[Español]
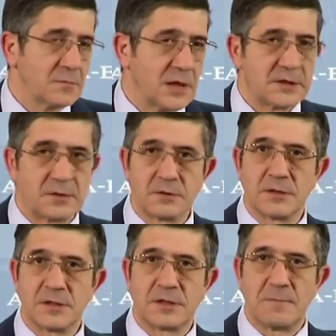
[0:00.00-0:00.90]
casi no,
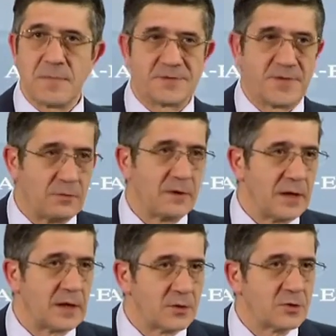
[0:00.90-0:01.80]
existe más fraude
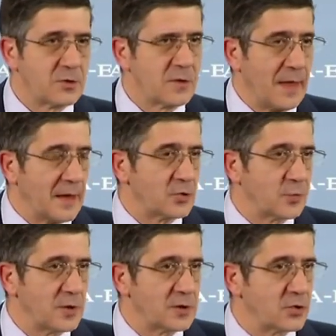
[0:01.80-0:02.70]
del que los ciudadanos
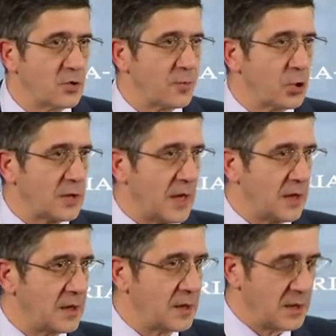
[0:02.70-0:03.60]
pueden
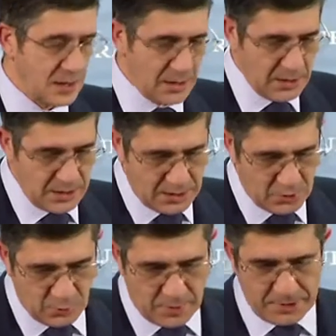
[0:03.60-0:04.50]
soportar
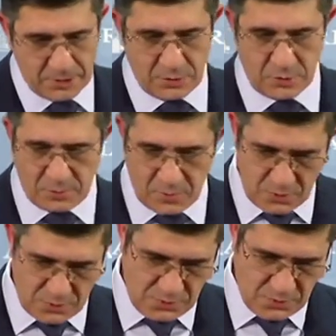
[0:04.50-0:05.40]
en, un momento
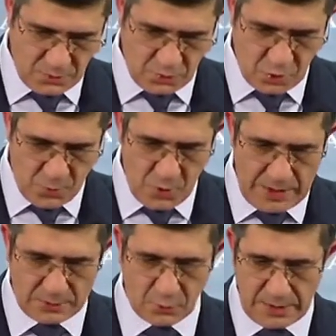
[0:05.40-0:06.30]
como,
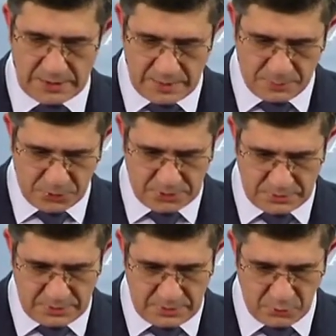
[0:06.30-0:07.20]
el actual. Y después
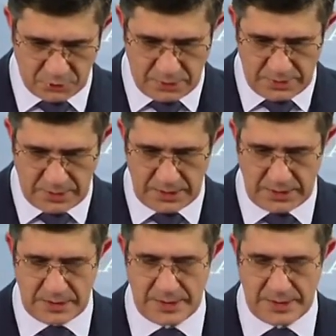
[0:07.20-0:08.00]
pues, le he vuelto a decir al